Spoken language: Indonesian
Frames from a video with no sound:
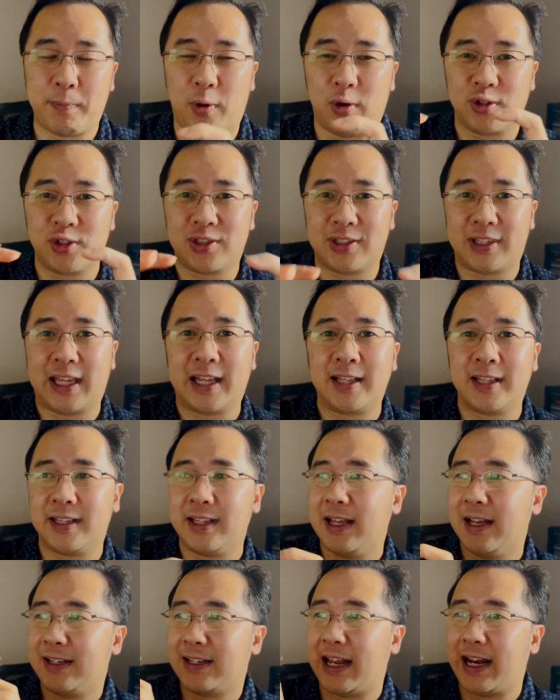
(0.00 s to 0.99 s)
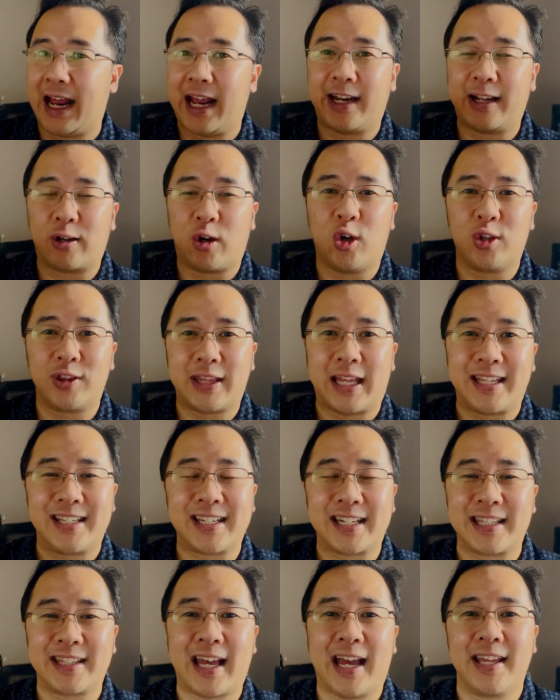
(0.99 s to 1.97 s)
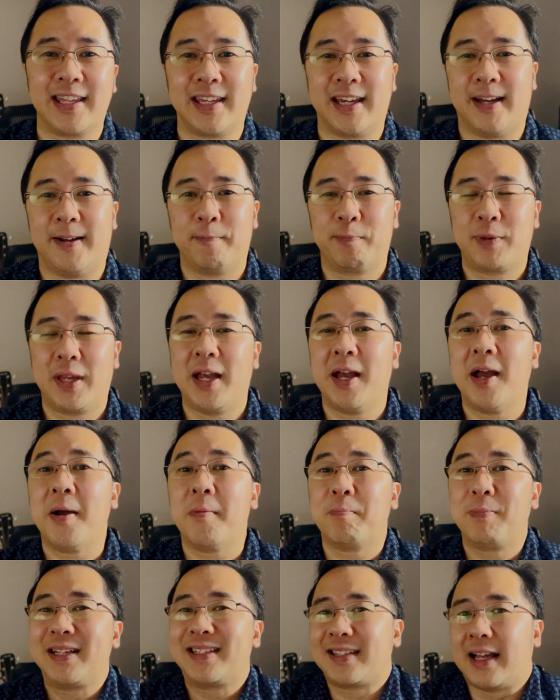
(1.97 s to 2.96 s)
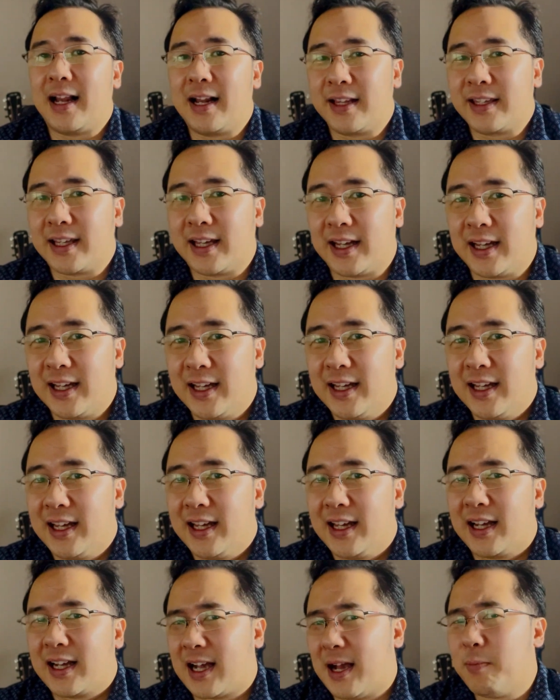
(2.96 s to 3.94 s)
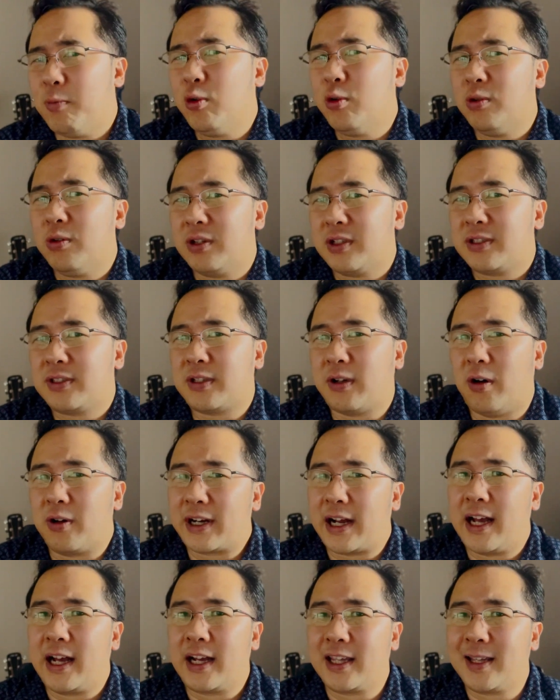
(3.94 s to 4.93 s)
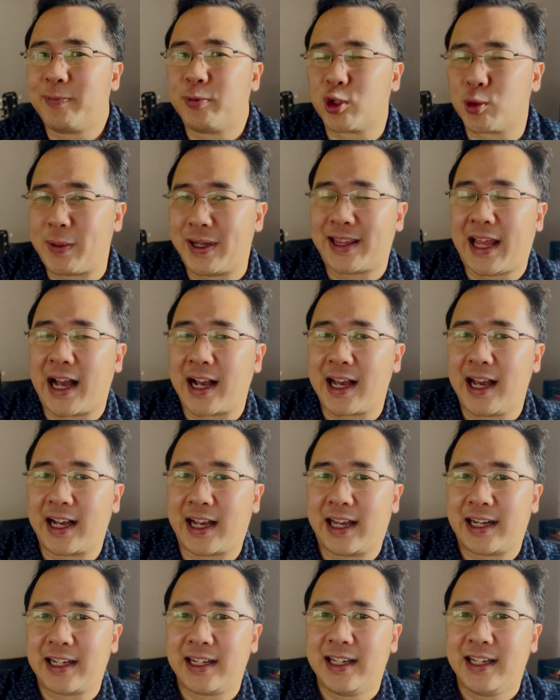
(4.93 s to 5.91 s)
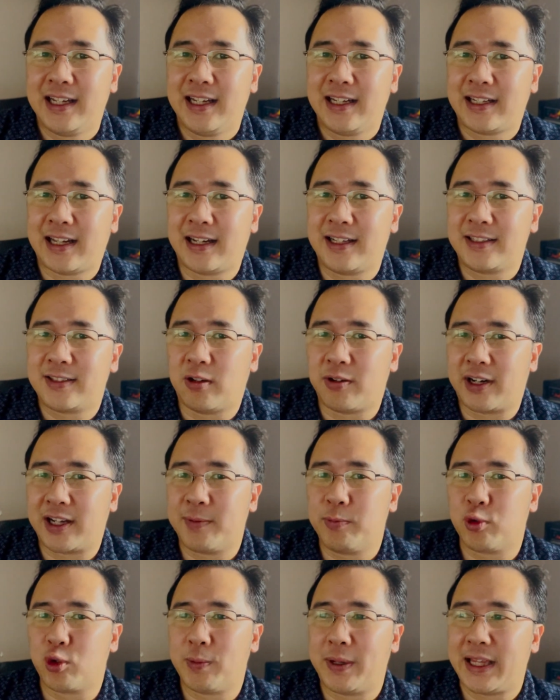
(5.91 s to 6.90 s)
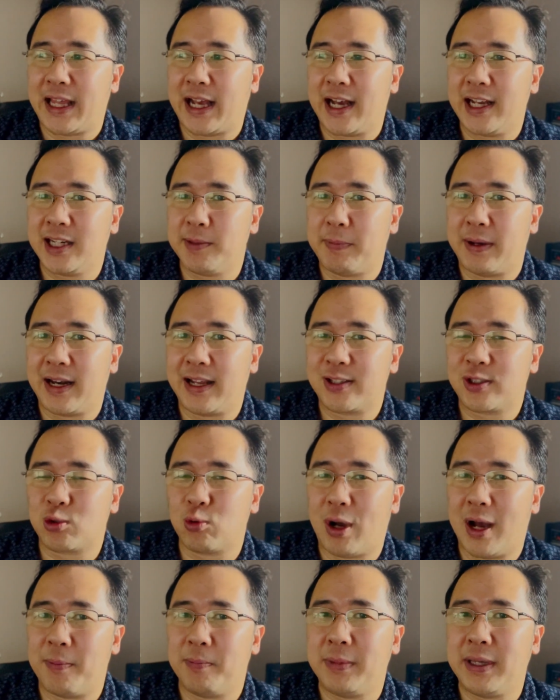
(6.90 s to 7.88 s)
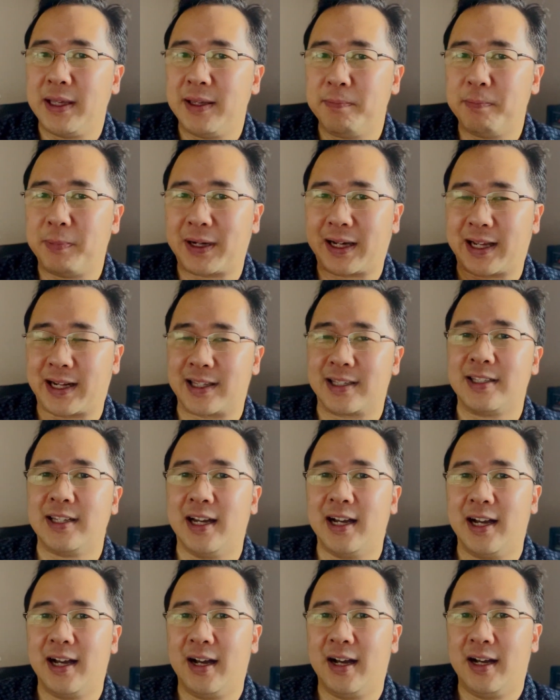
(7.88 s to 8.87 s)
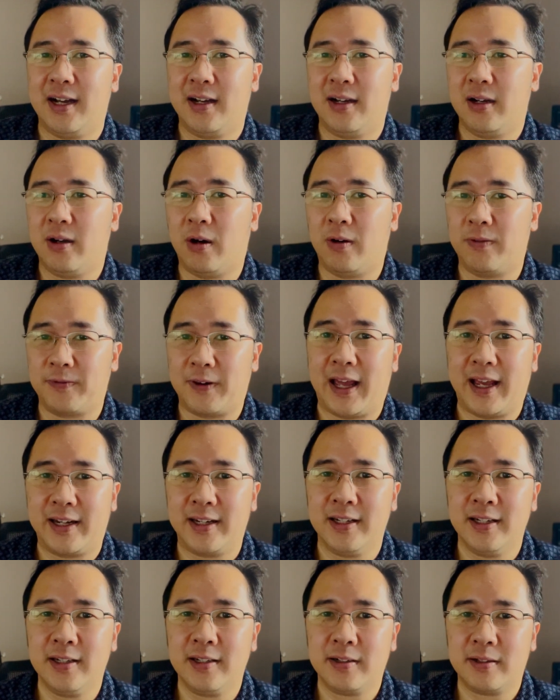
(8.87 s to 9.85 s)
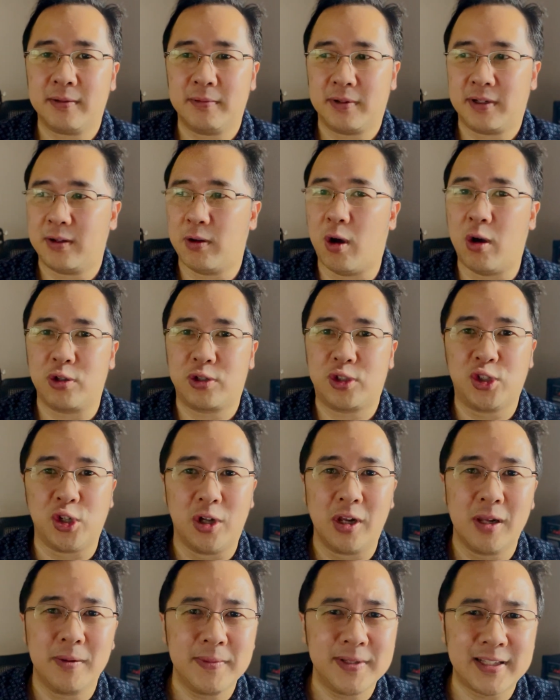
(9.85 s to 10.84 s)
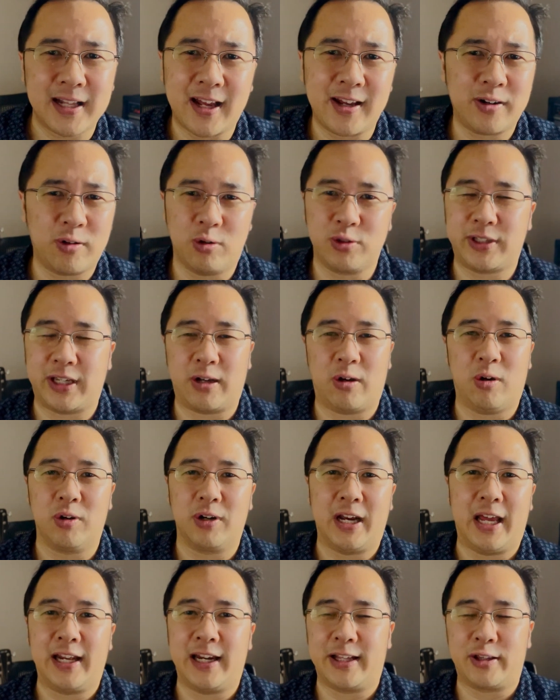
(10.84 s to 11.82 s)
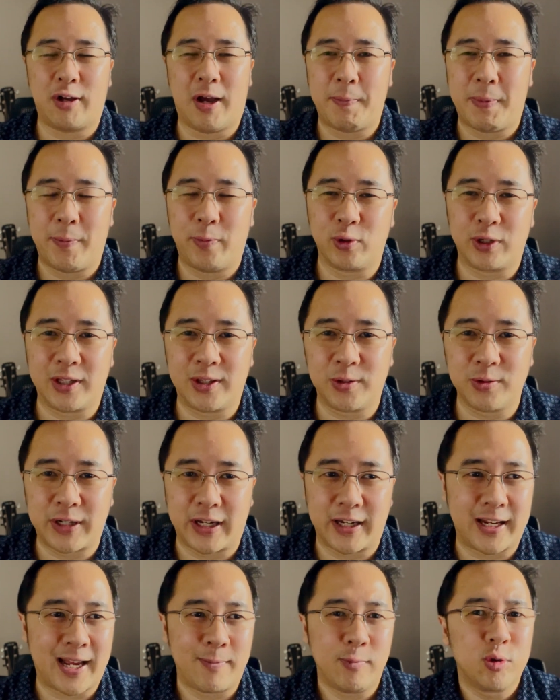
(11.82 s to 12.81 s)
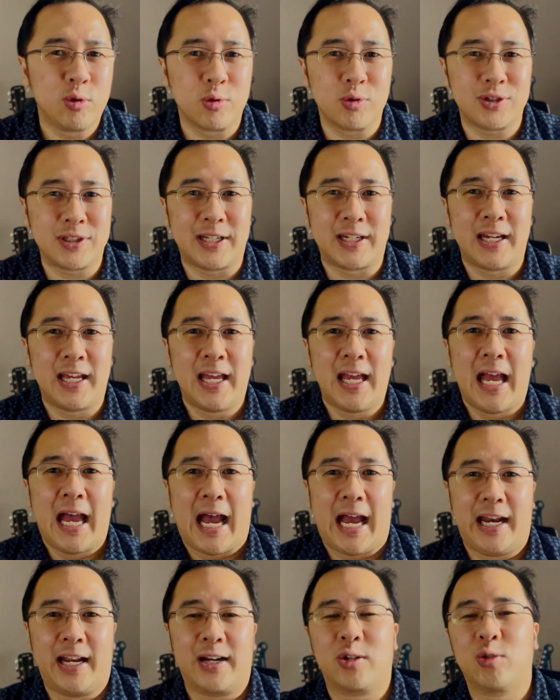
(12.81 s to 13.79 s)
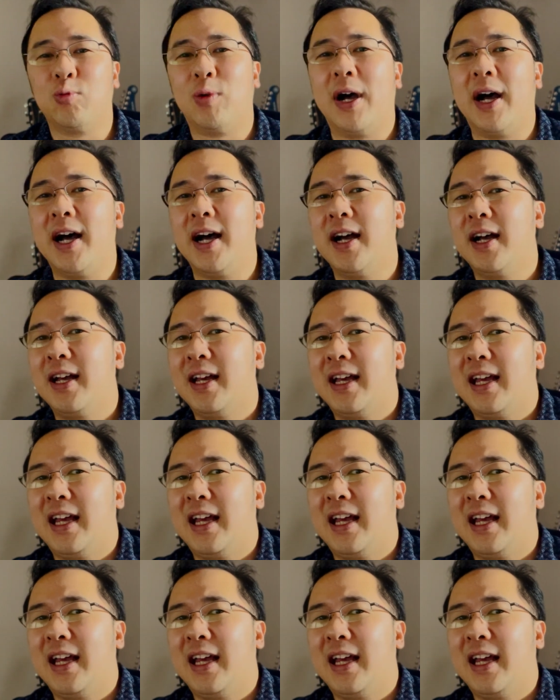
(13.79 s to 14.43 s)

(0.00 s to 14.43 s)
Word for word: posting dan ada konten ceritanya. Misalnya, kamu seorang ibu rumah tangga kan? Dan seorang ibu rumah tangga di mana suami bekerja offline, ojol misalkan, ojek online atau apapun itu, dan kamu ngurusin anak dua,